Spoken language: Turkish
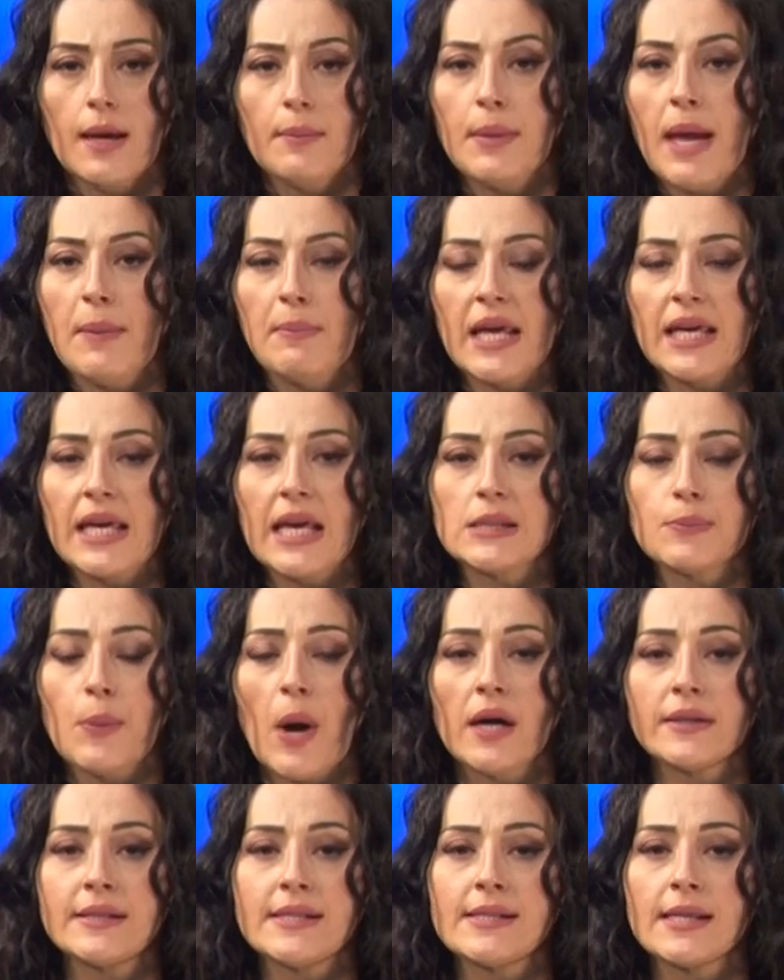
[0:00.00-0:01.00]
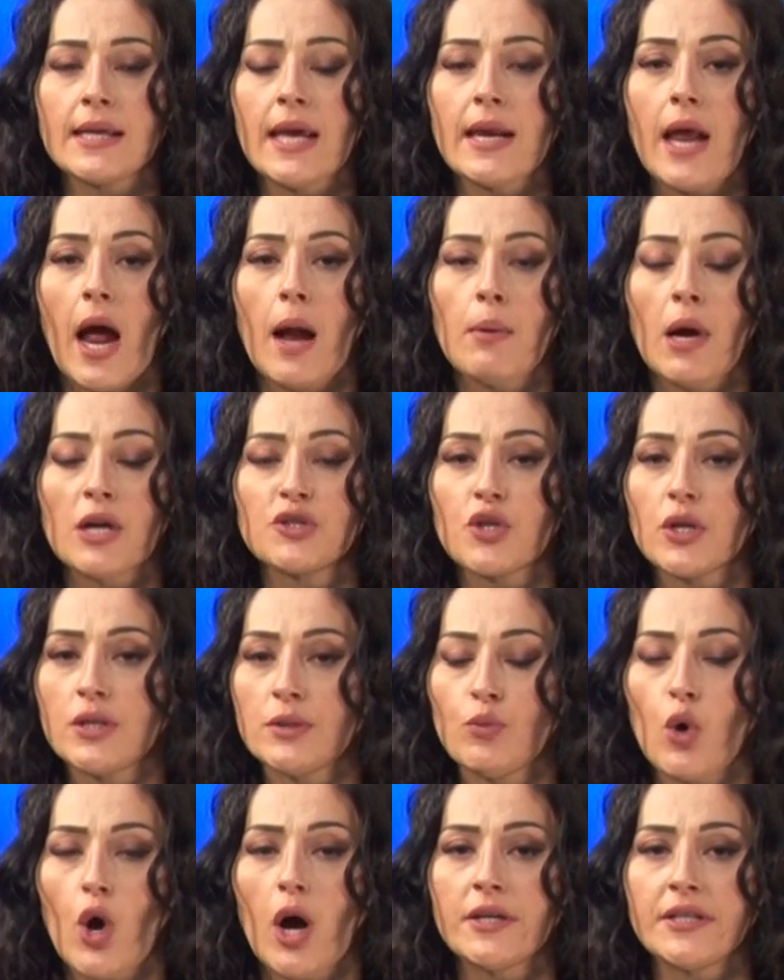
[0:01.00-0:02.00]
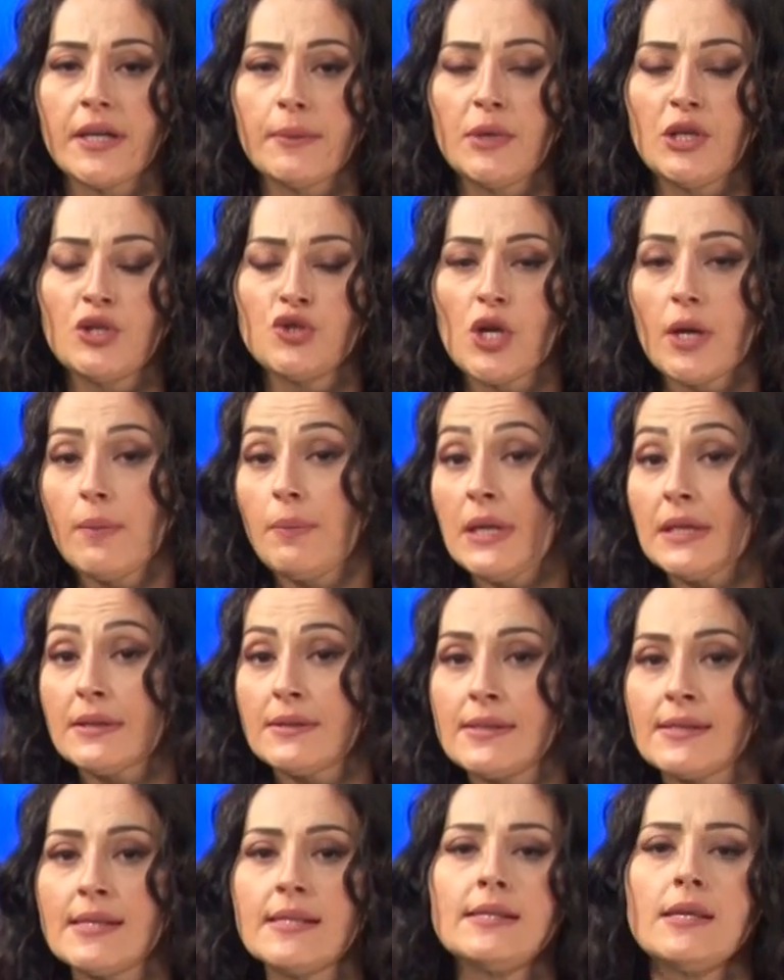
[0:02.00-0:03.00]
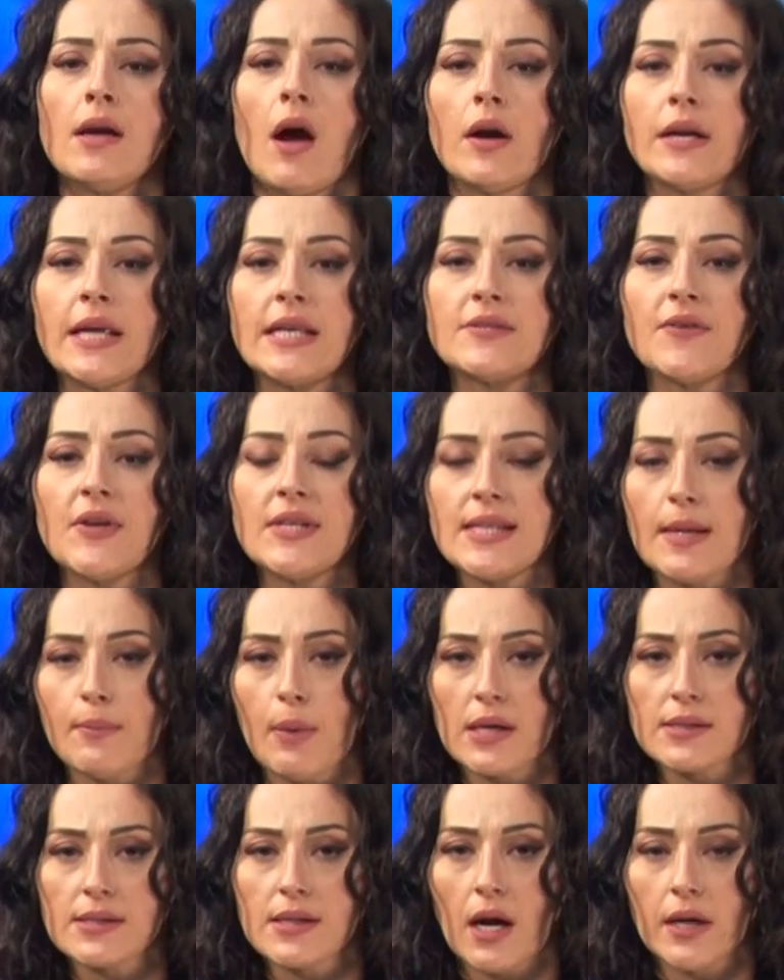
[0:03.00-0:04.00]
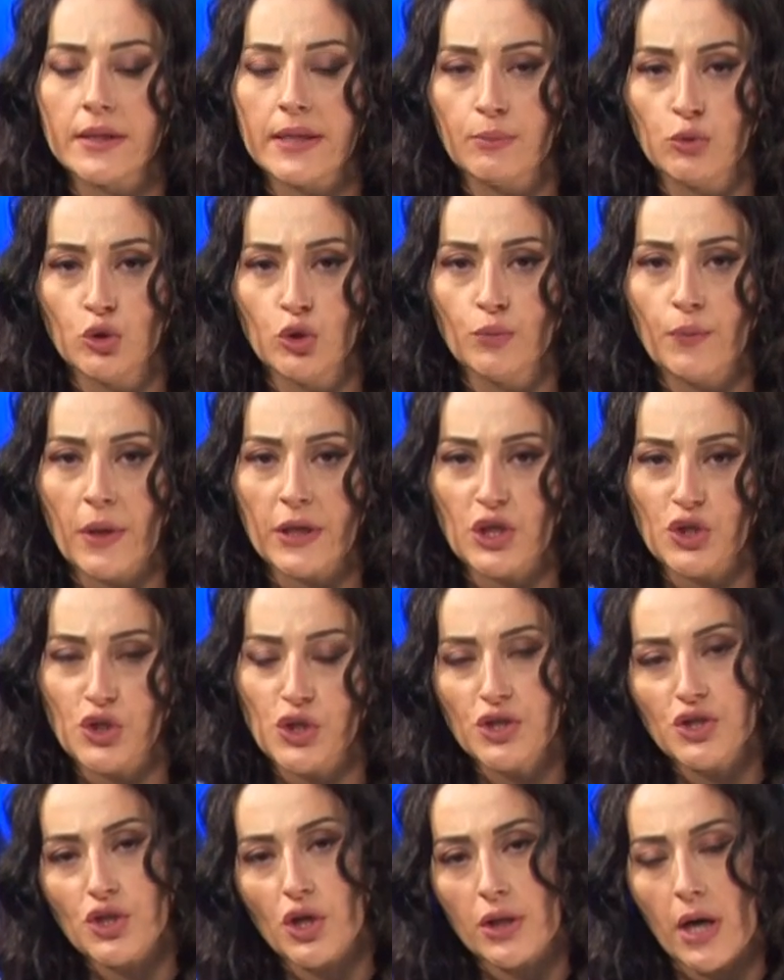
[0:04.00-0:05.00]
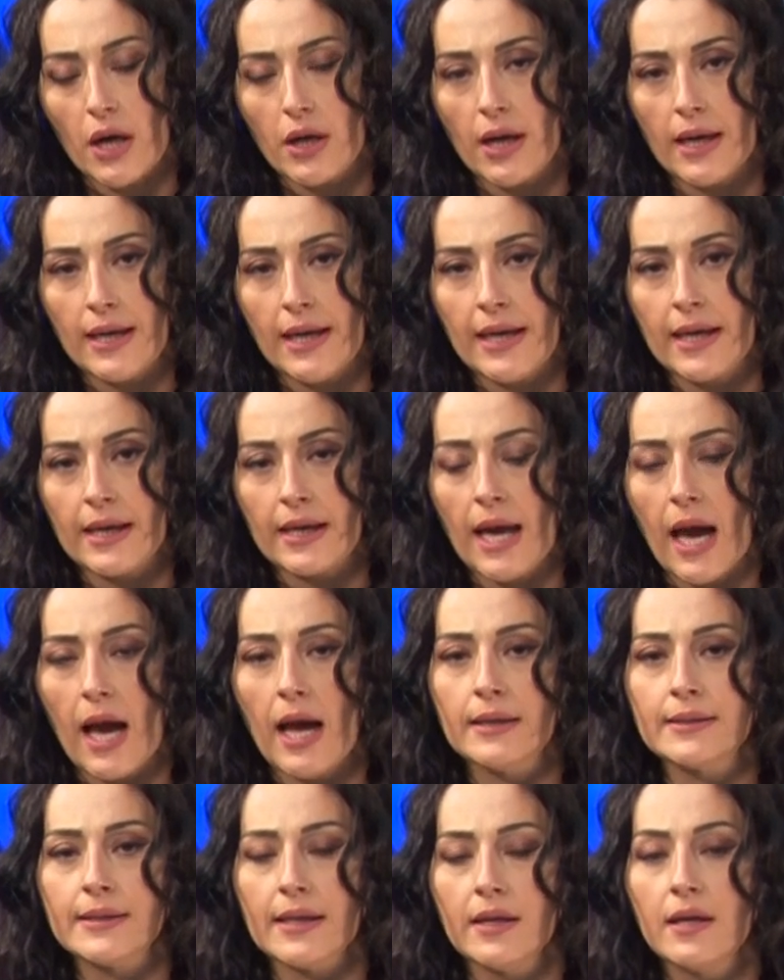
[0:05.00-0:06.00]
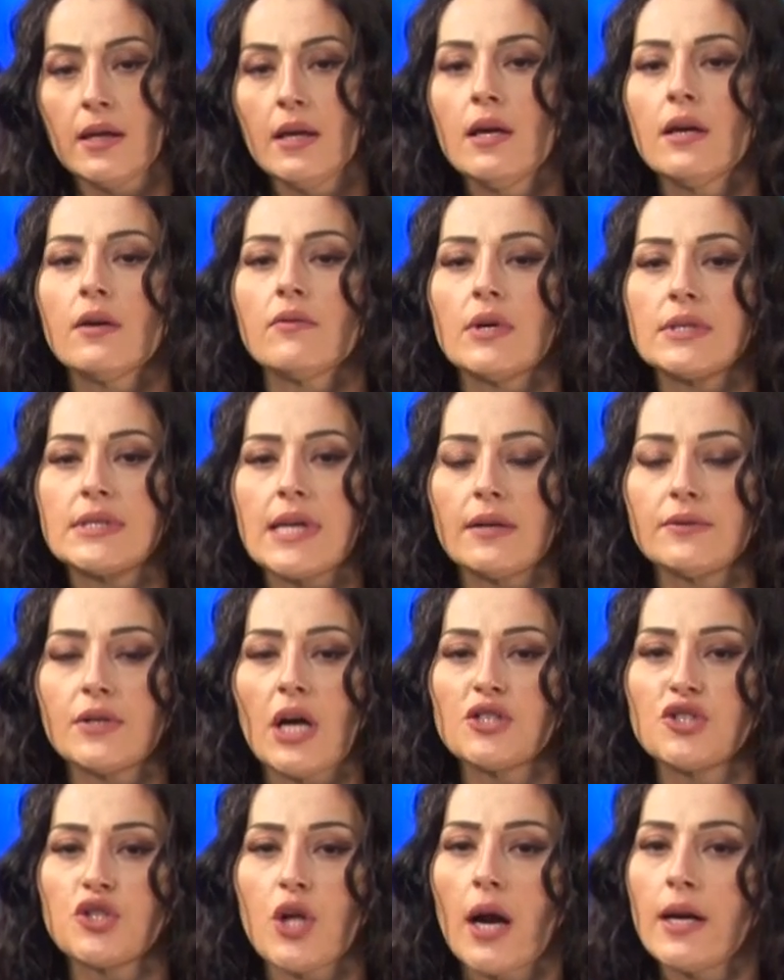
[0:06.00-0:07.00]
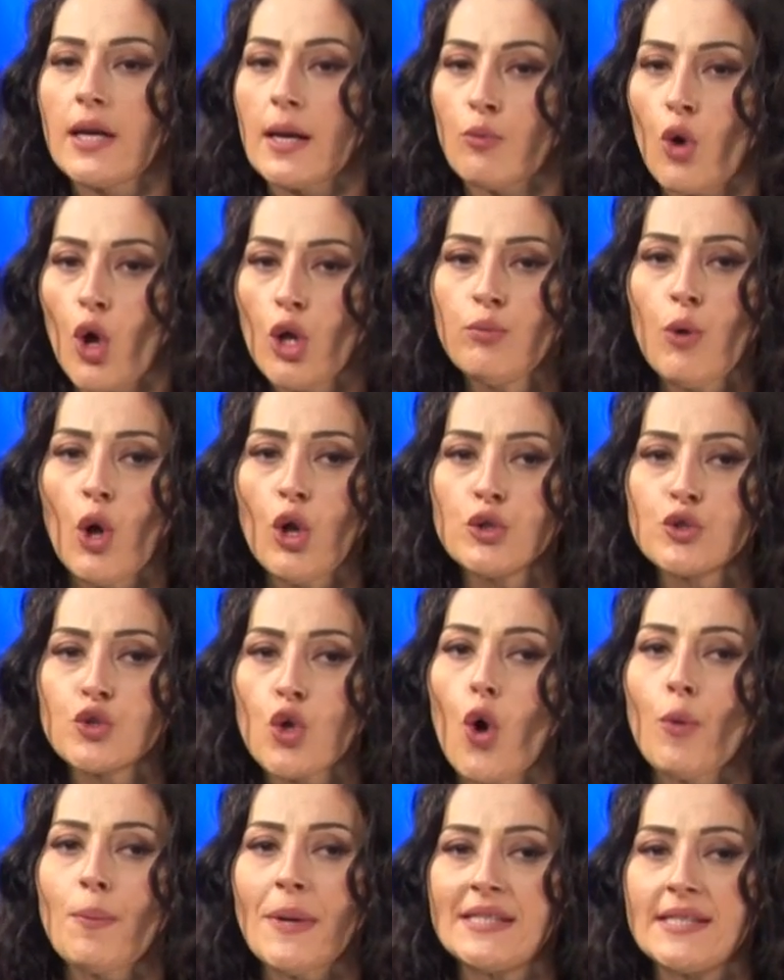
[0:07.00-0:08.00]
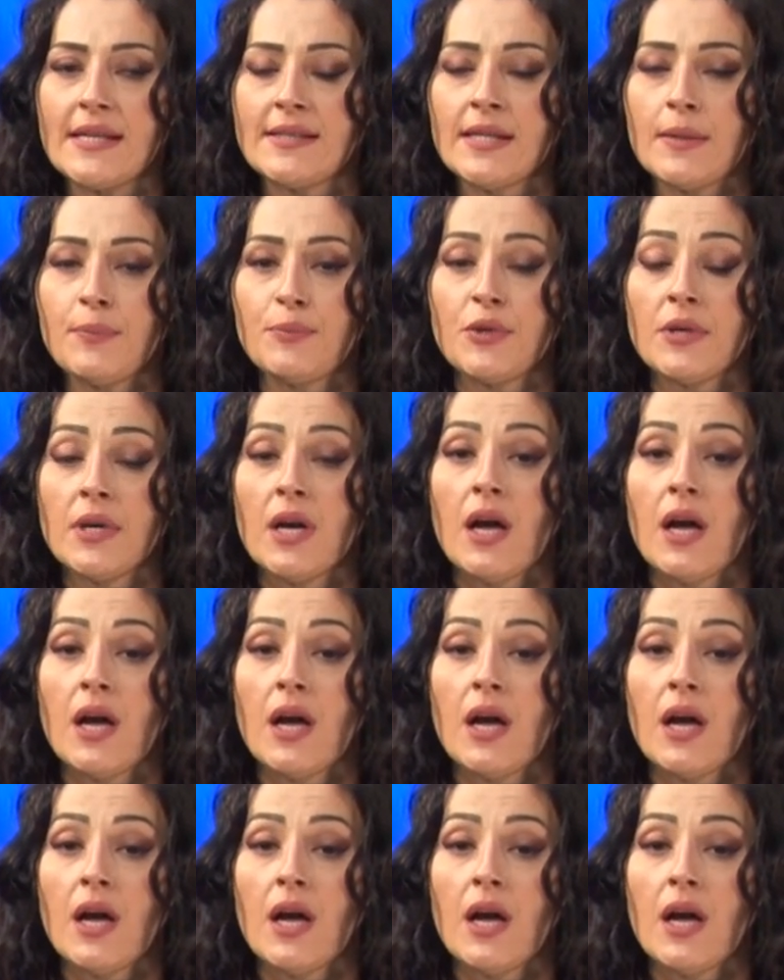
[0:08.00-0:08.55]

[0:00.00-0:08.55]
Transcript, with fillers: Memleket Partisi Genel Başkanı Muharrem İnce bir dizi ziyaret ve temaslarda bulunmak için Çanakkale'ye geldi. Vatandaşlarla bol bol sohbet edip